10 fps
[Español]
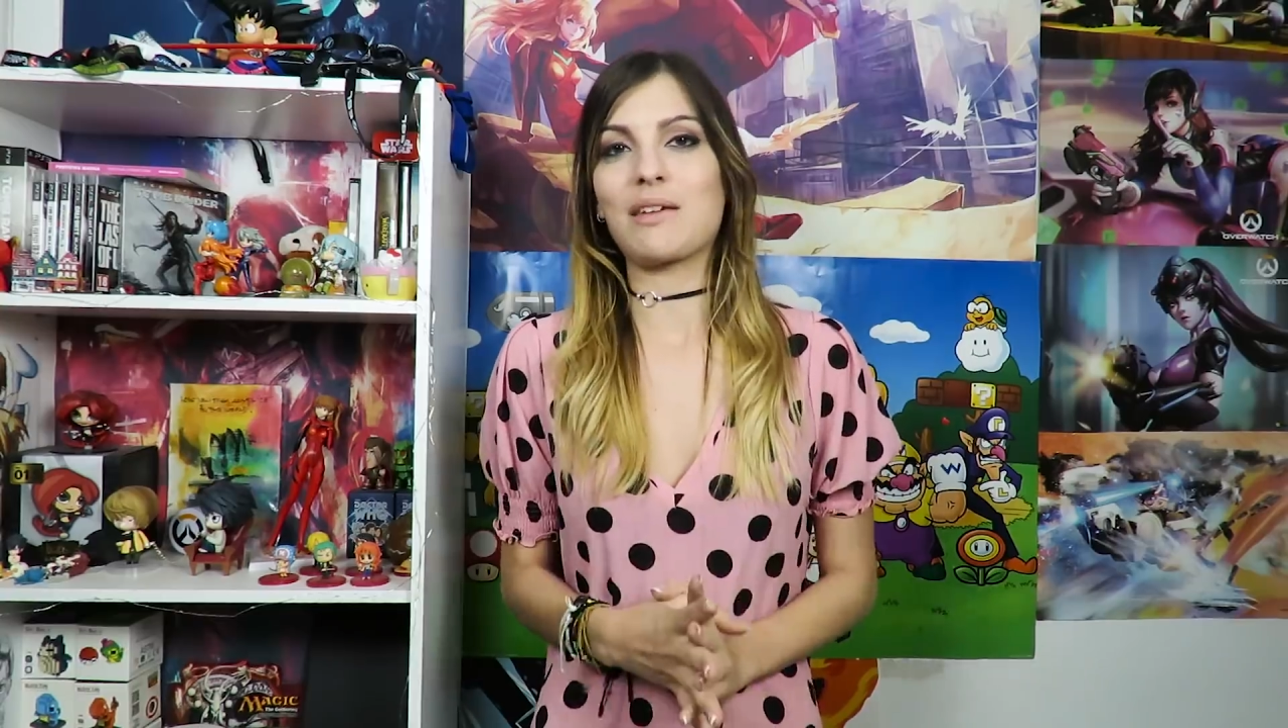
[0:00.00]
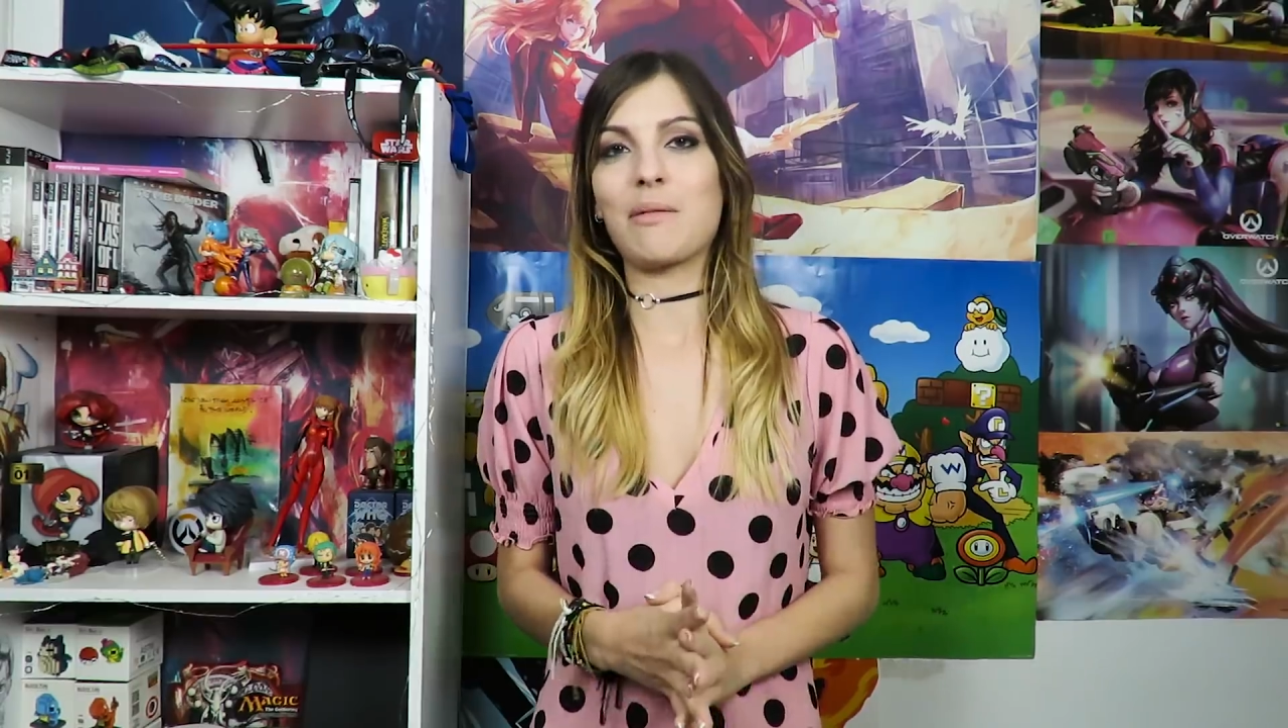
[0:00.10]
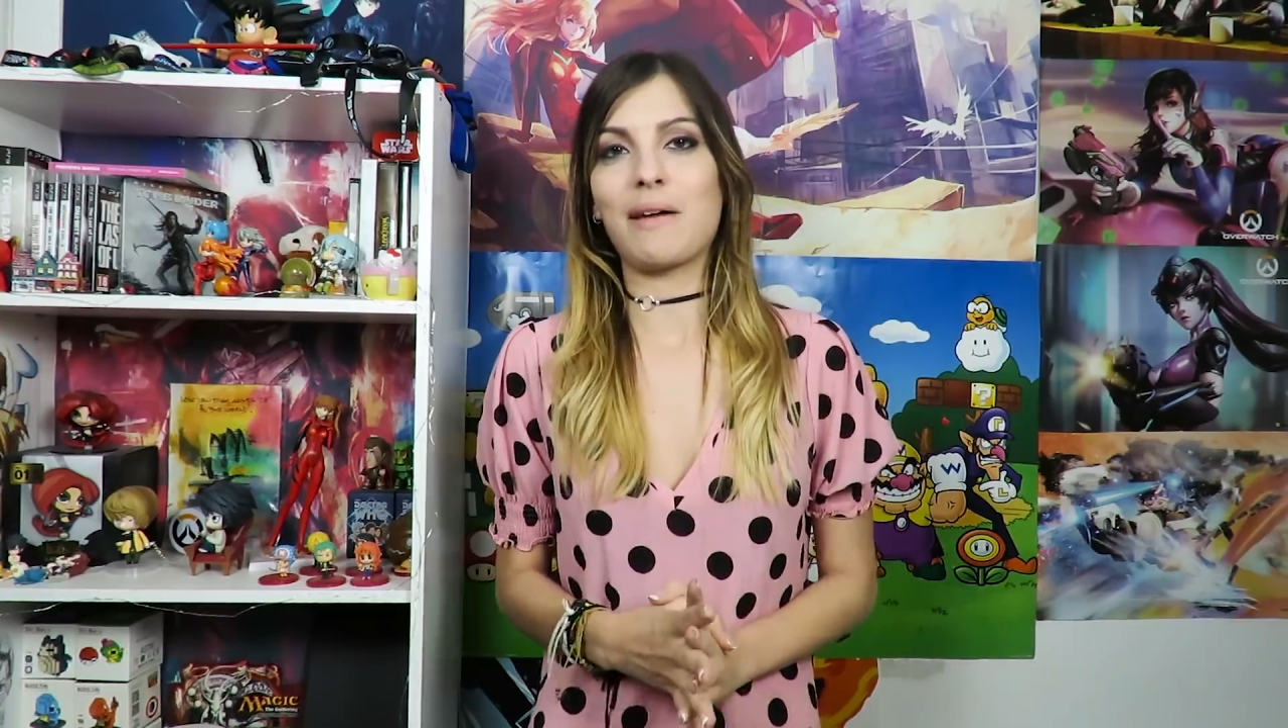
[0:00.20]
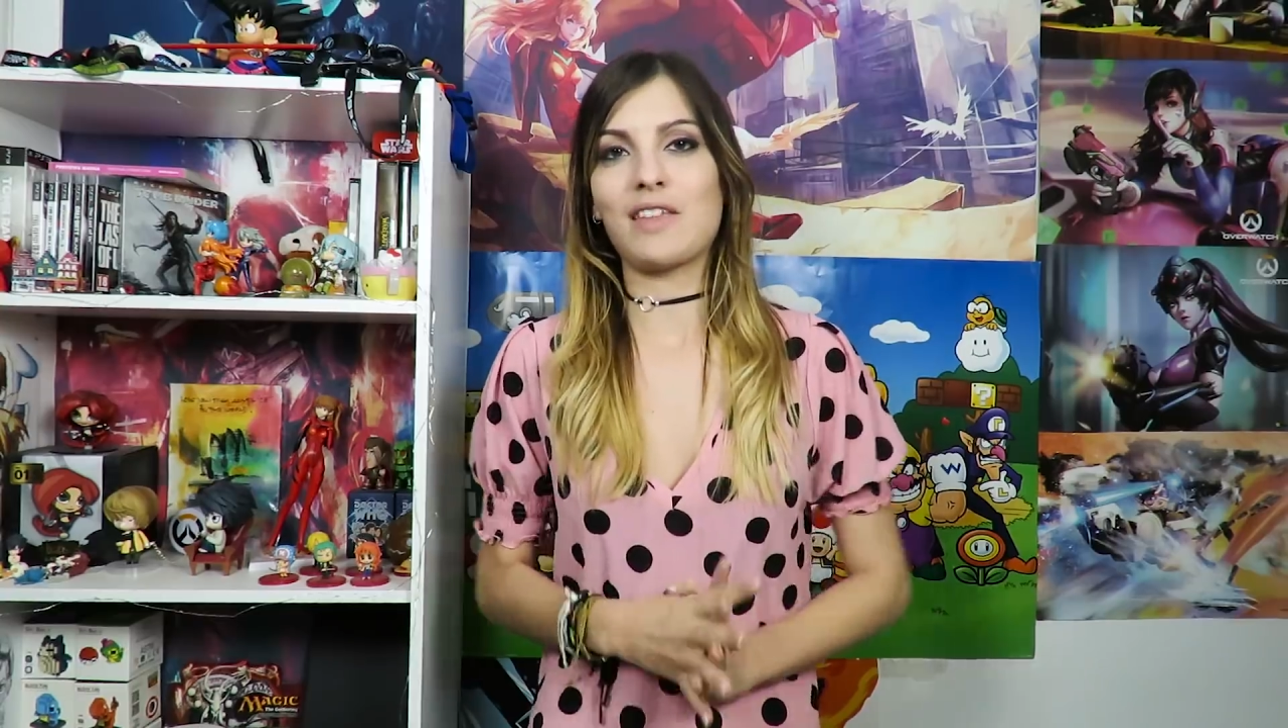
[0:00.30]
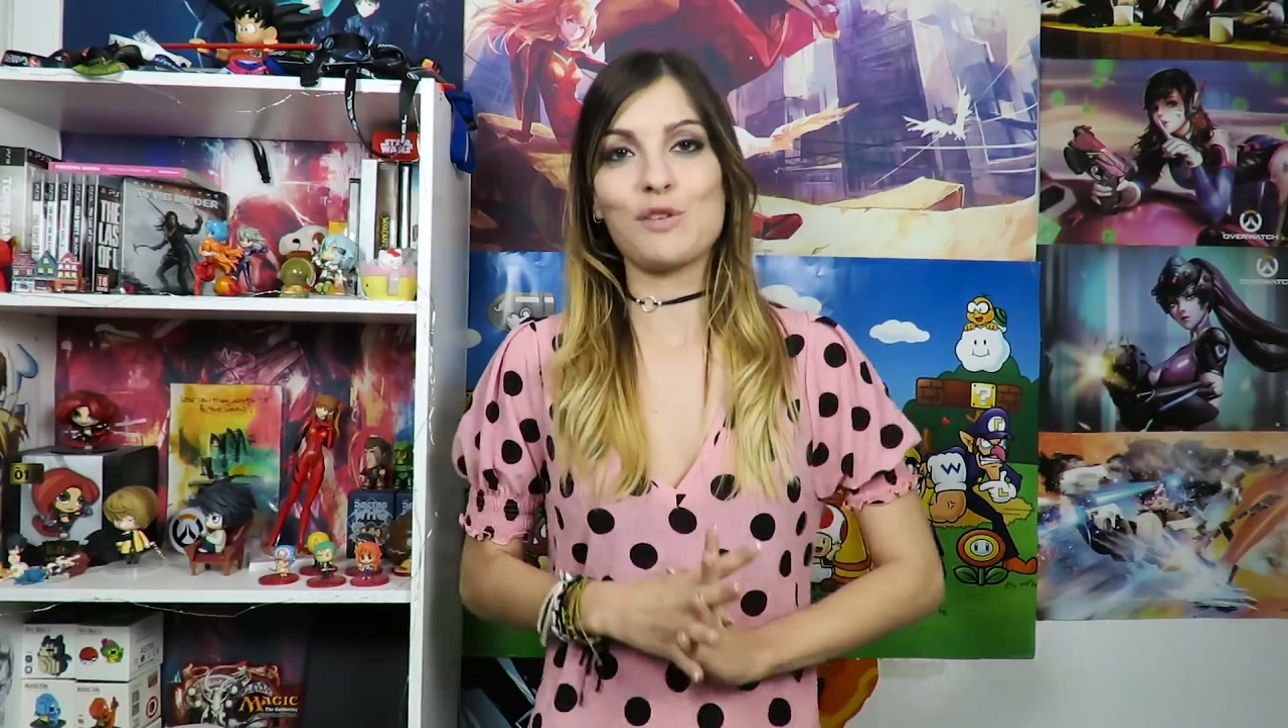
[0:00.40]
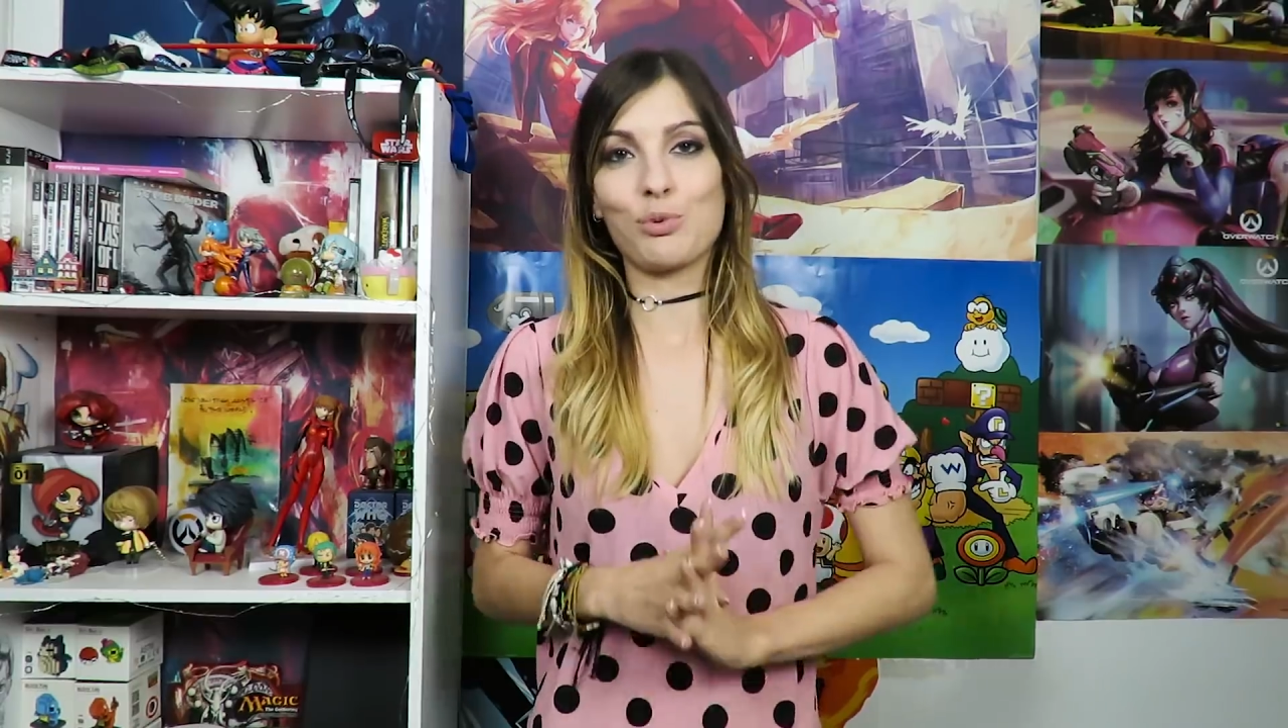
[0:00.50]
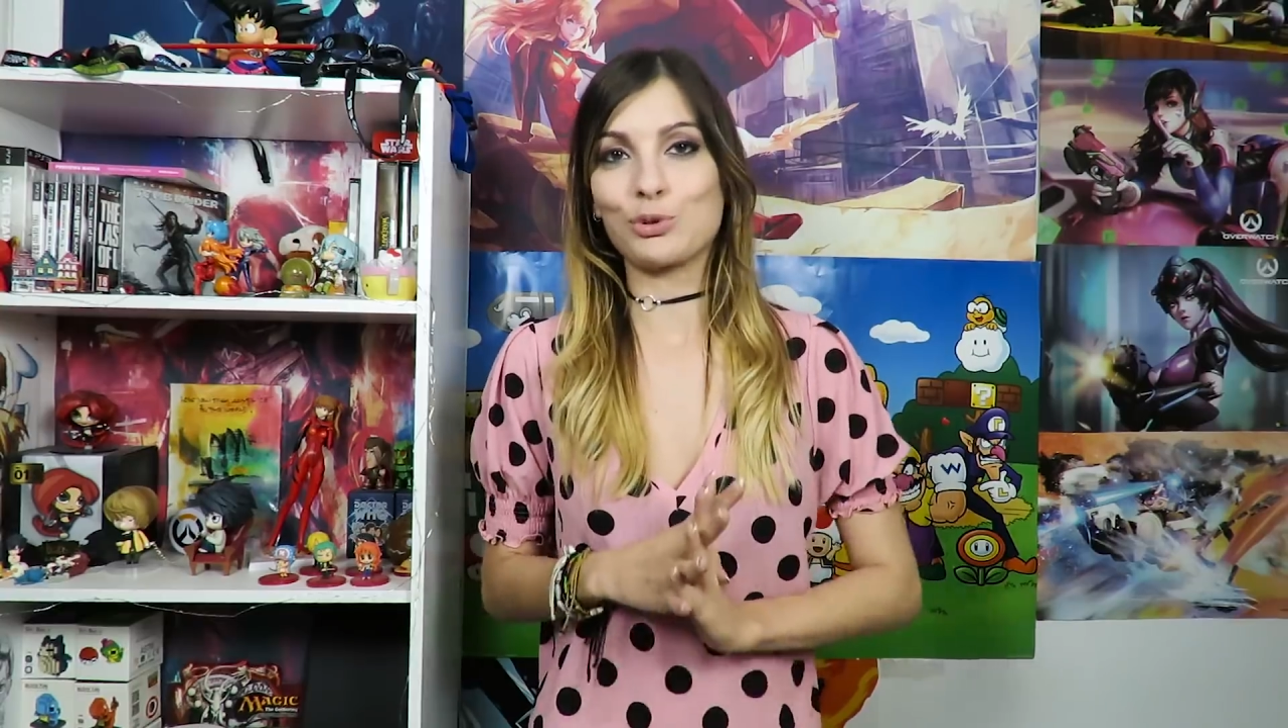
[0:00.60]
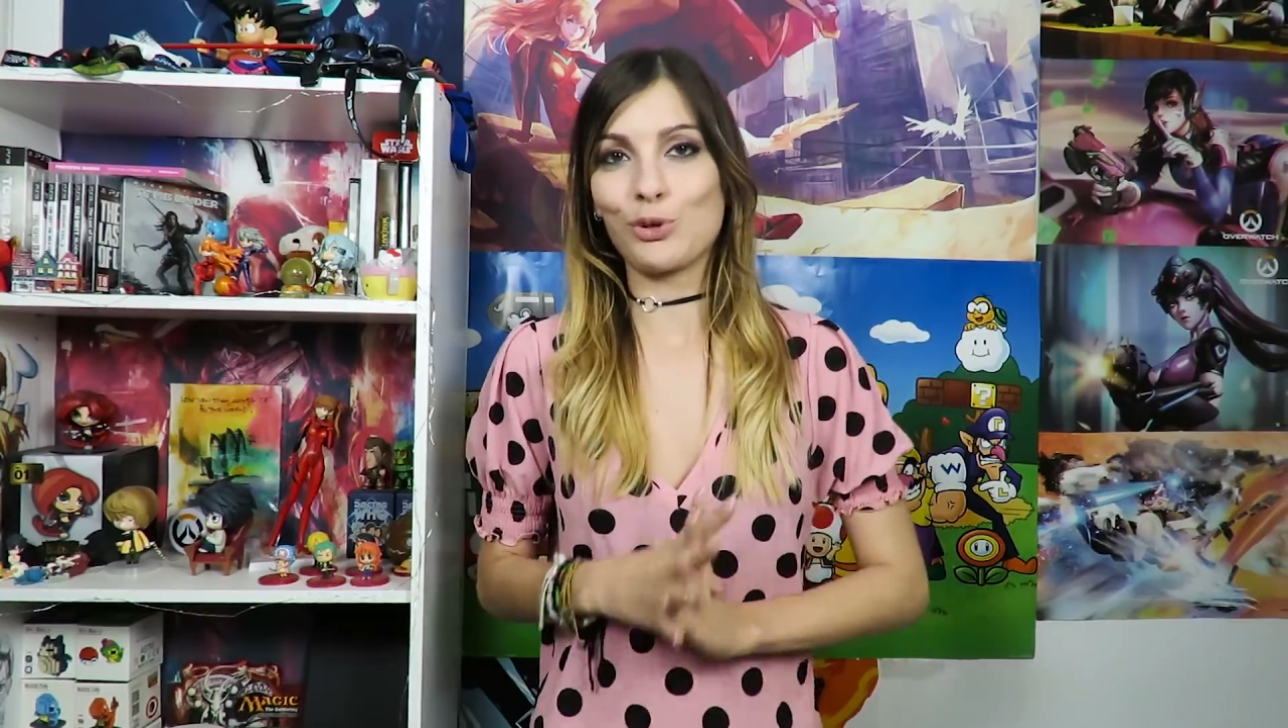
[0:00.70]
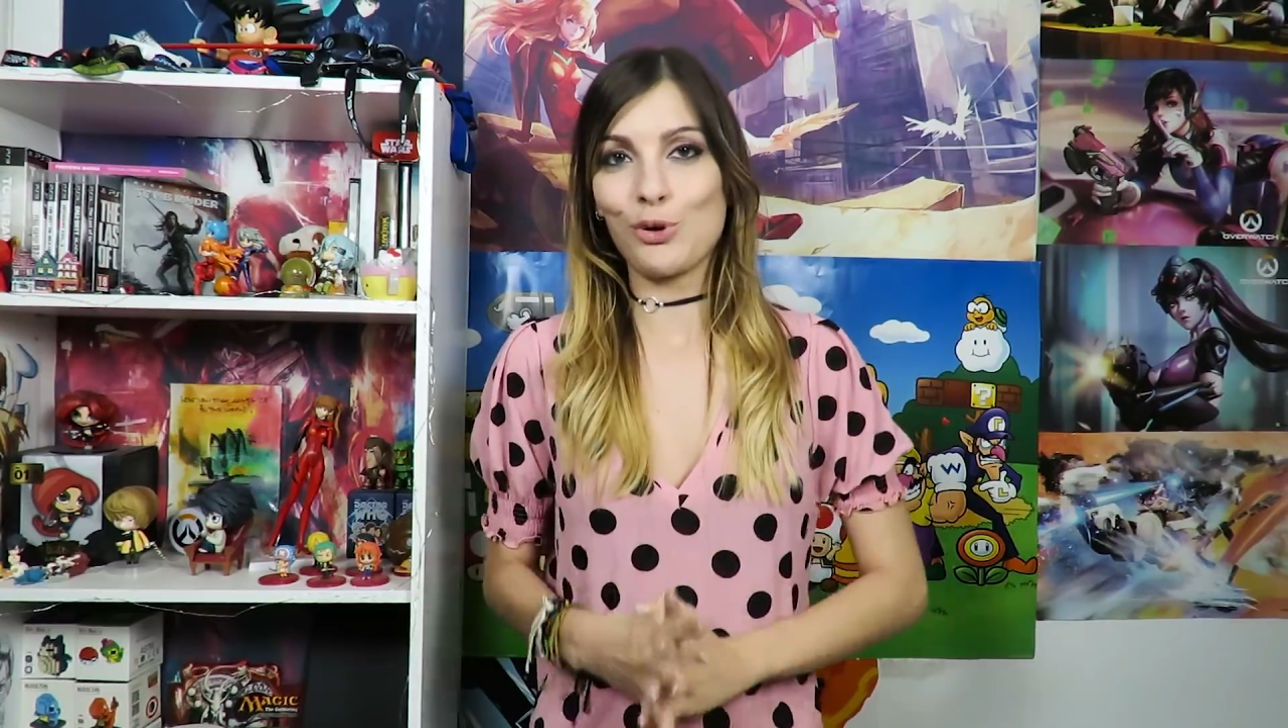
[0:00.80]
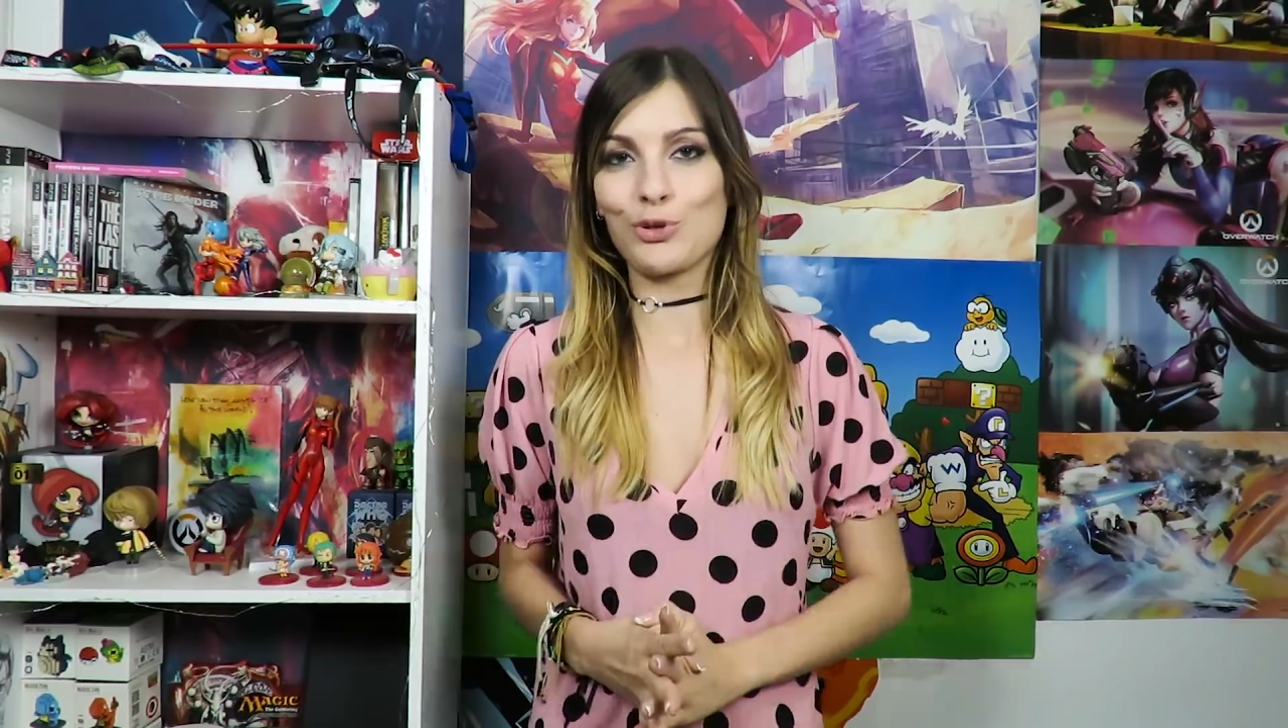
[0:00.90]
que me mandáis
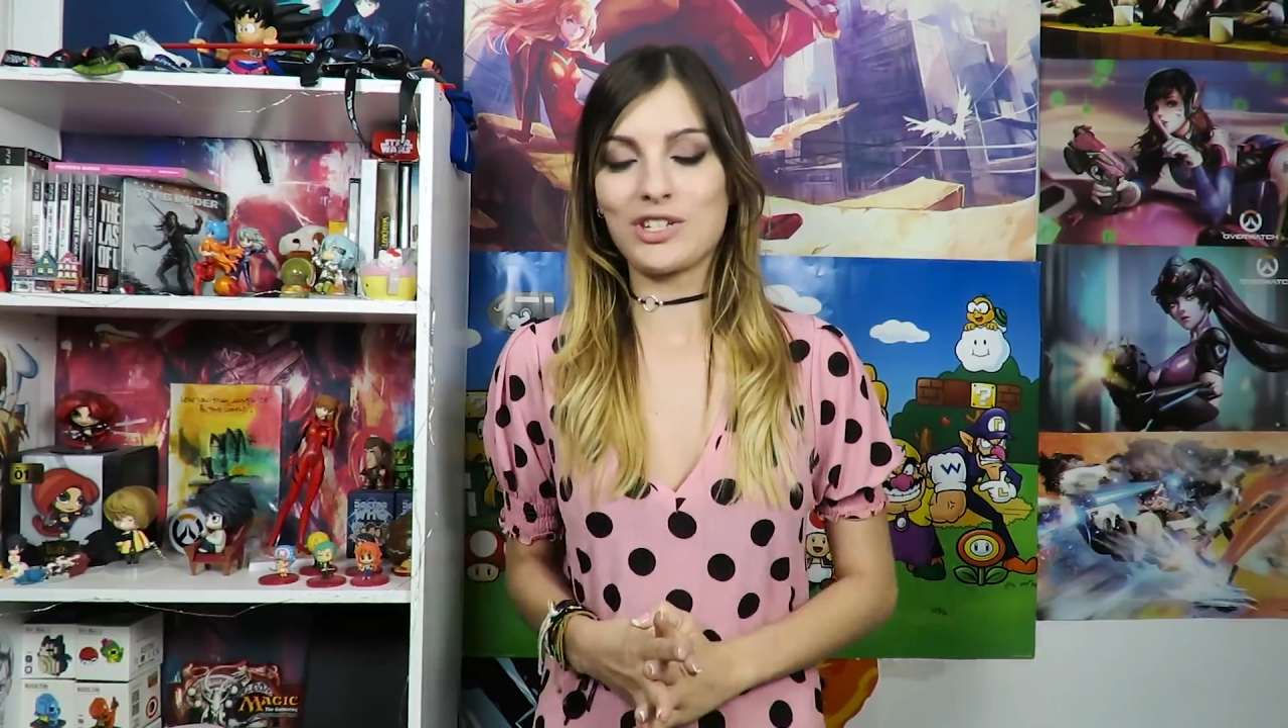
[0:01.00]
por todos